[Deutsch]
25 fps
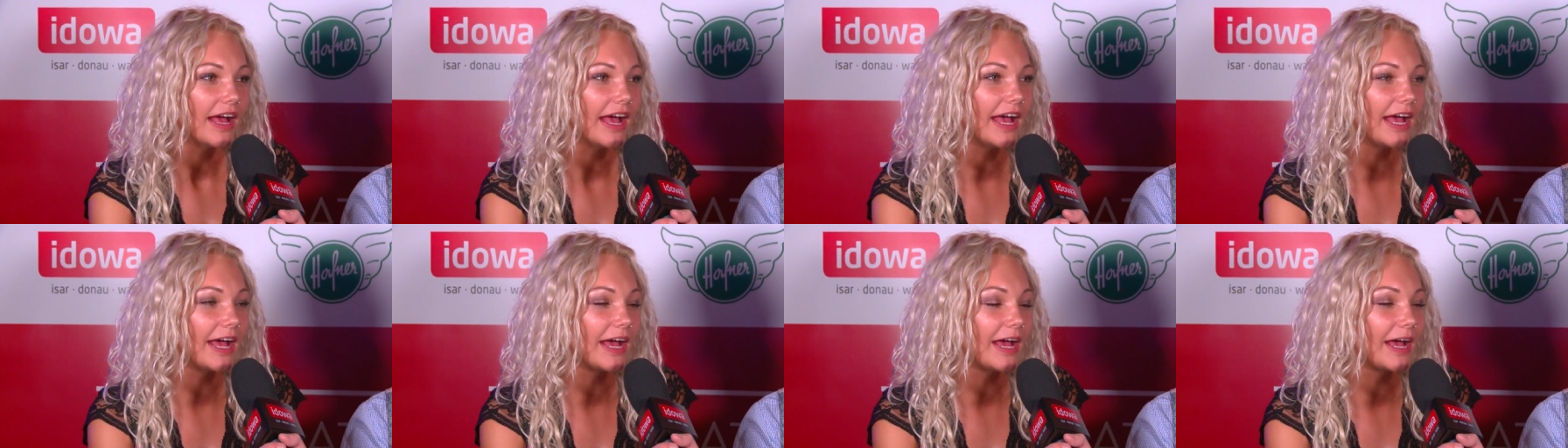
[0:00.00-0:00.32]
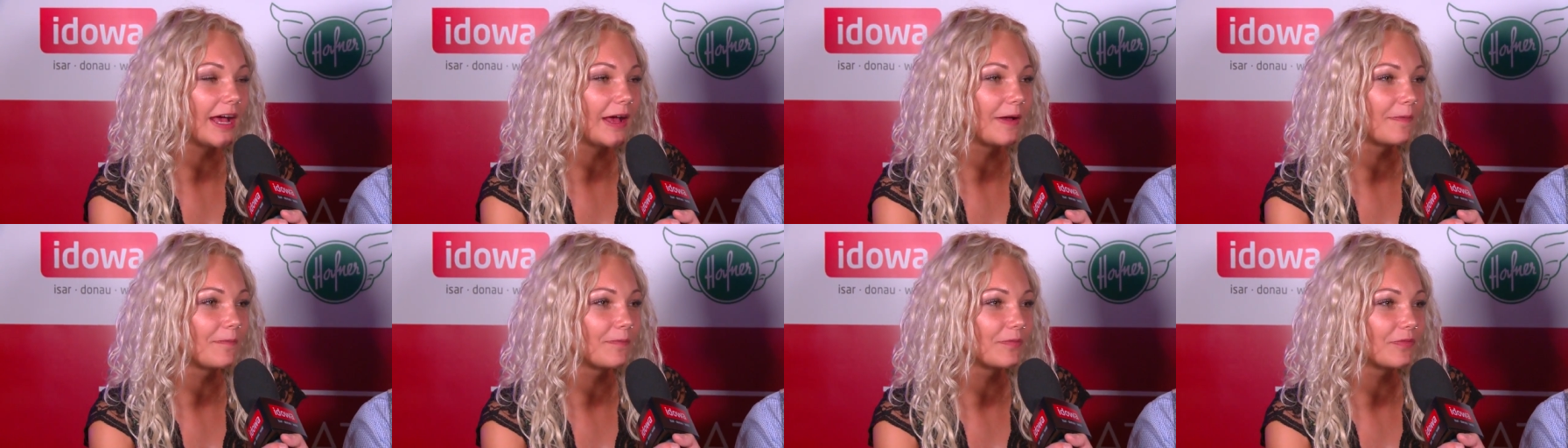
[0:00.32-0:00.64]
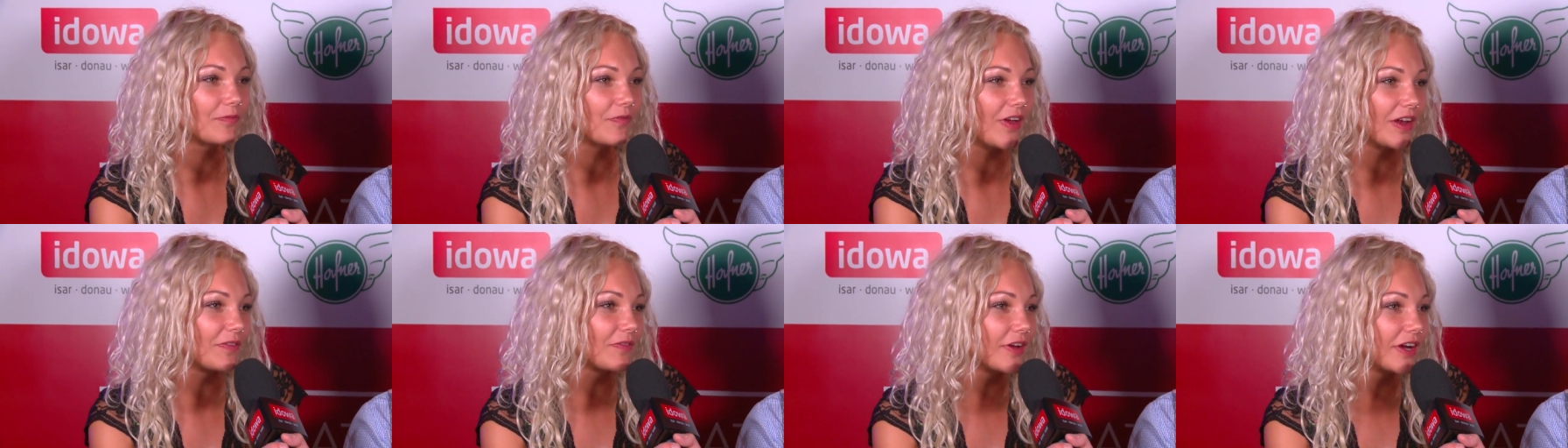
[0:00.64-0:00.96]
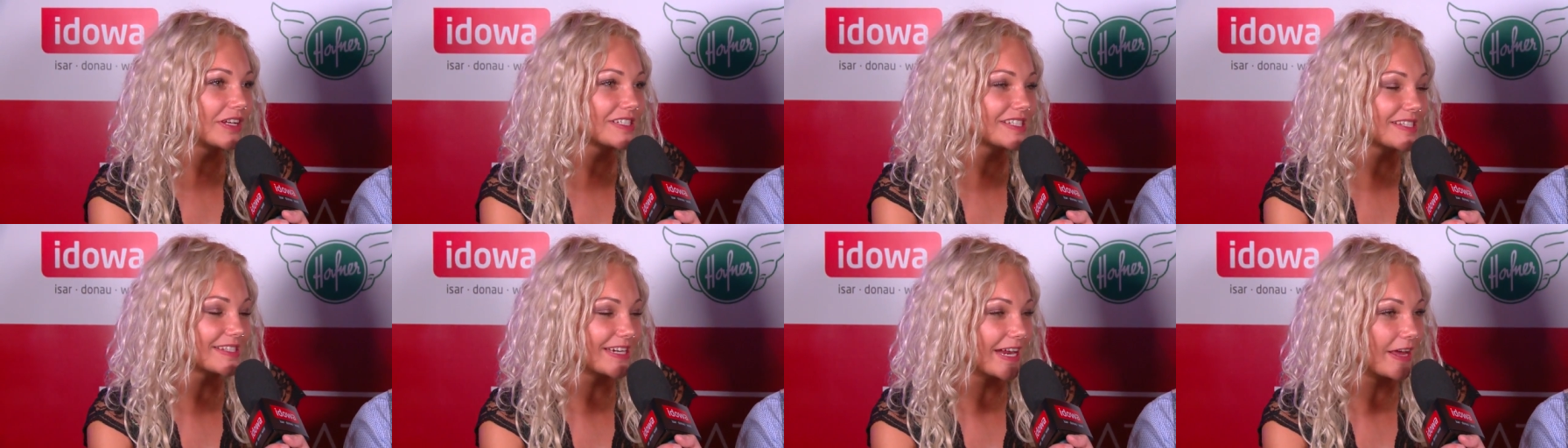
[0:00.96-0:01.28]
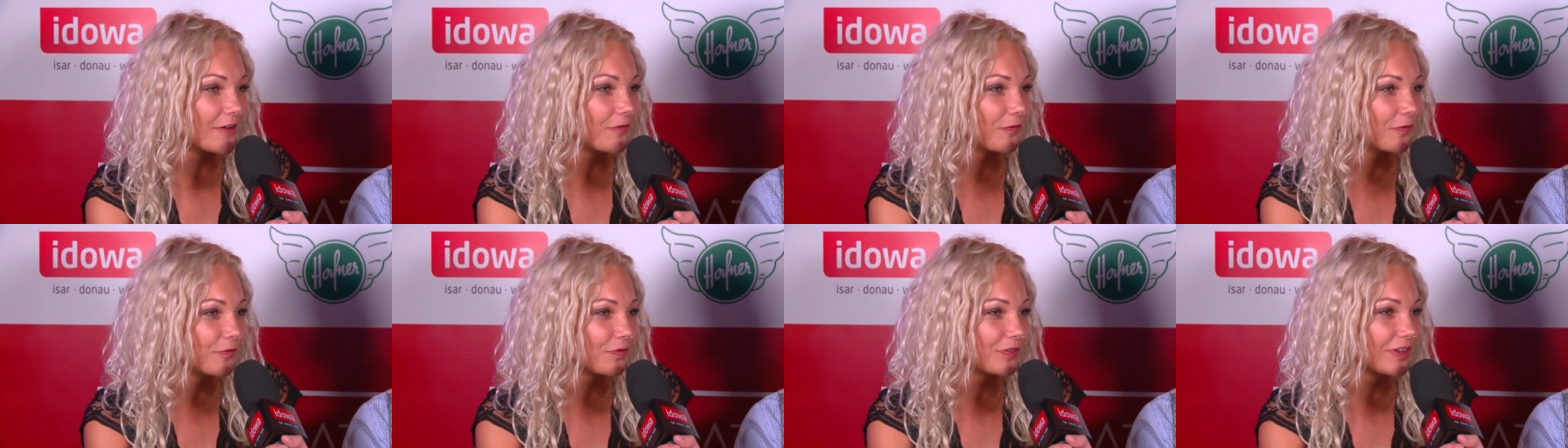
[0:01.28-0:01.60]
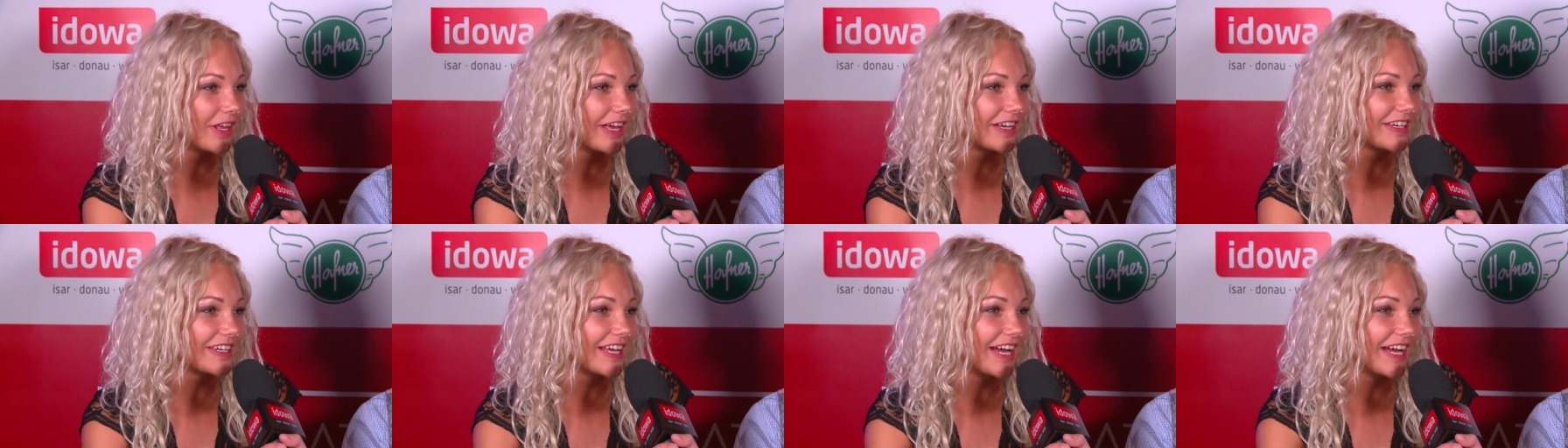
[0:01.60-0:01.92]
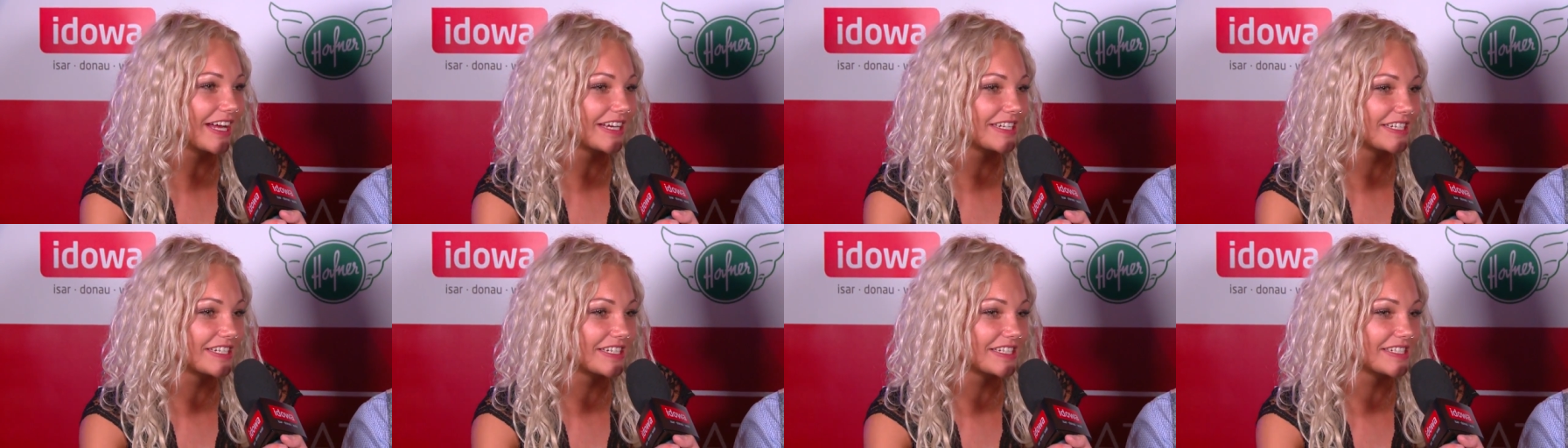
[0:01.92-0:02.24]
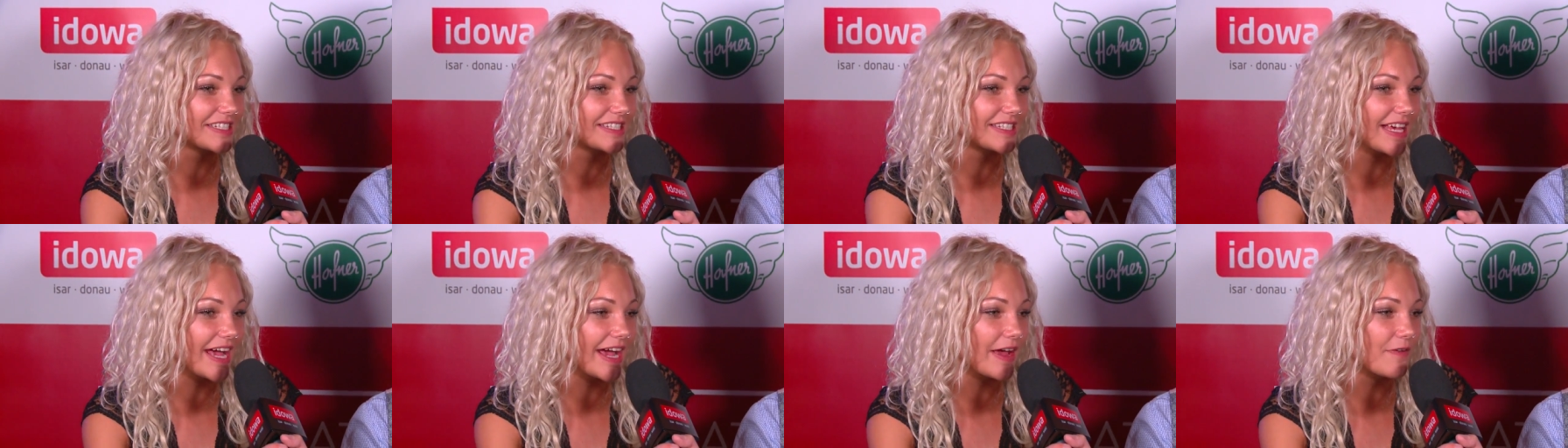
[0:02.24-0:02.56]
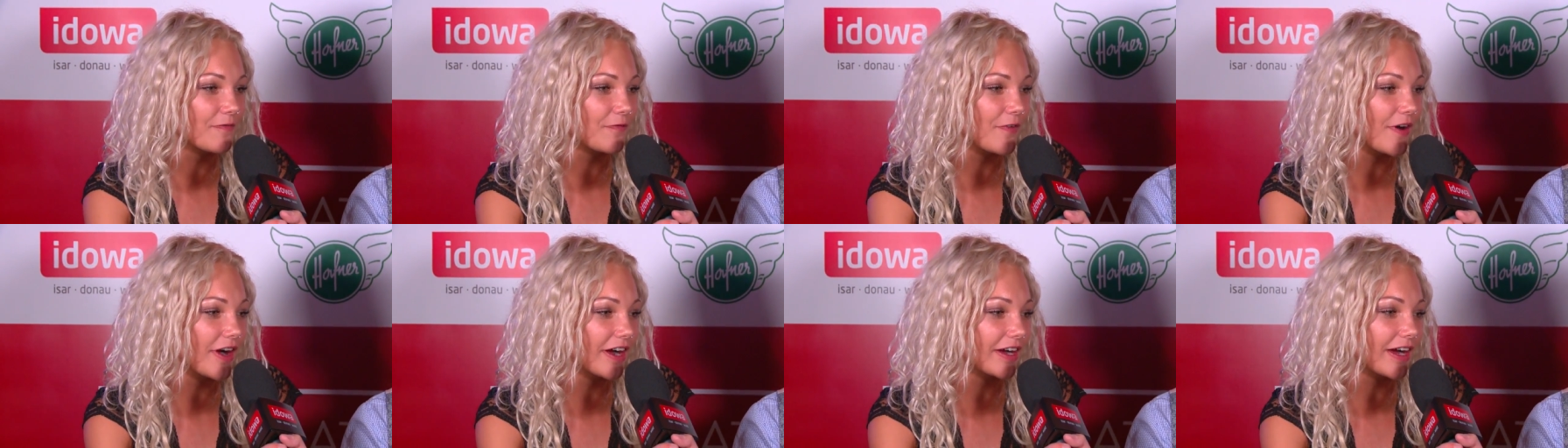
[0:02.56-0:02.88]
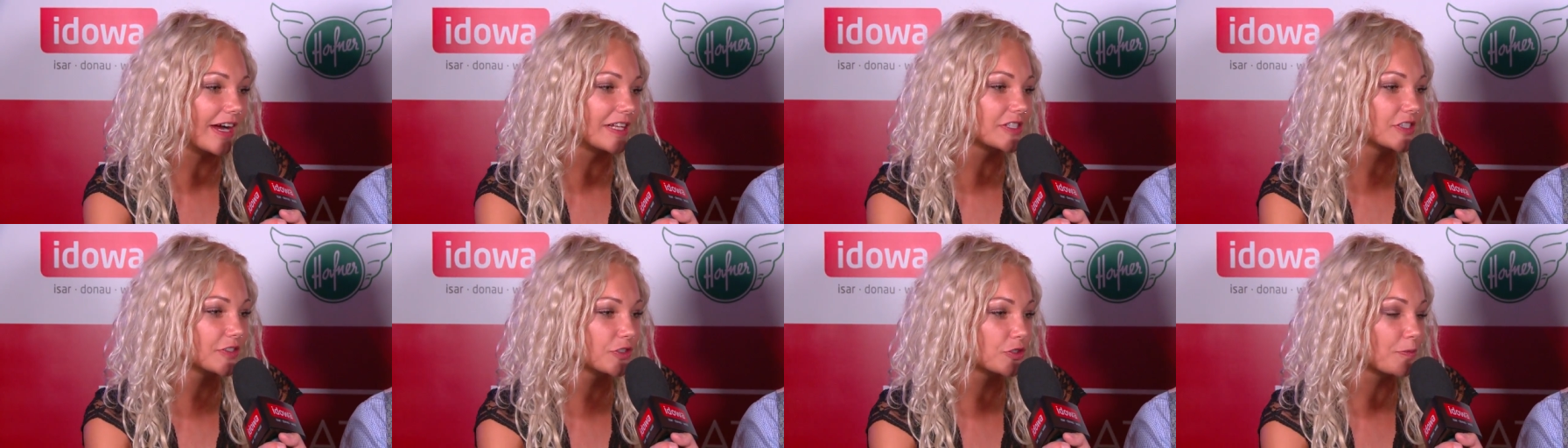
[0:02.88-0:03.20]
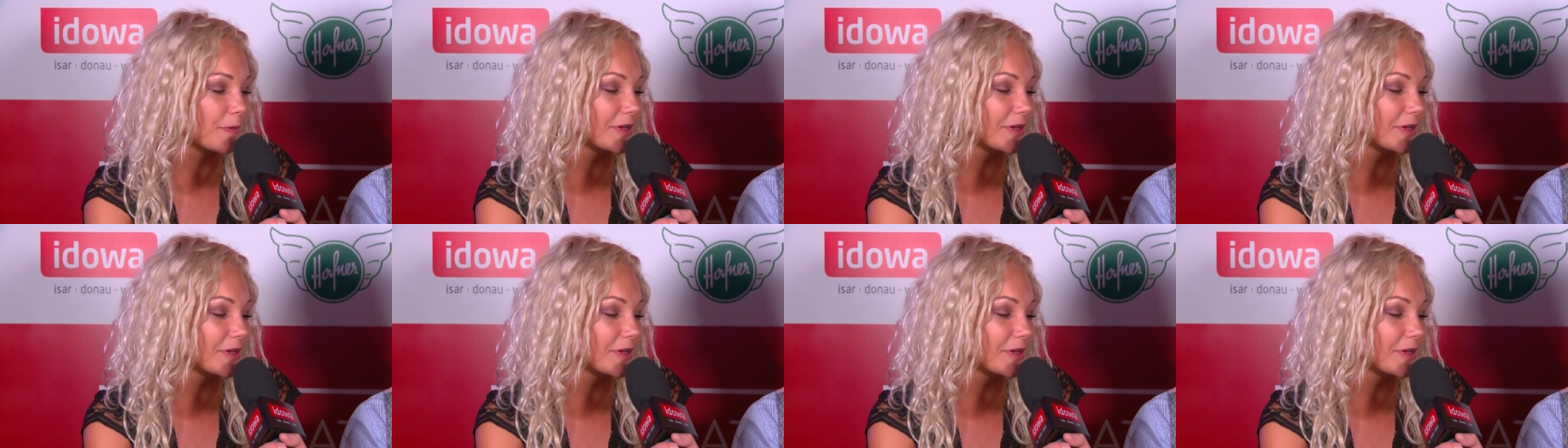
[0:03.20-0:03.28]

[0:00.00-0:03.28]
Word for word: Ähm, wenn wir uns treffen, dann da die das einfach ganz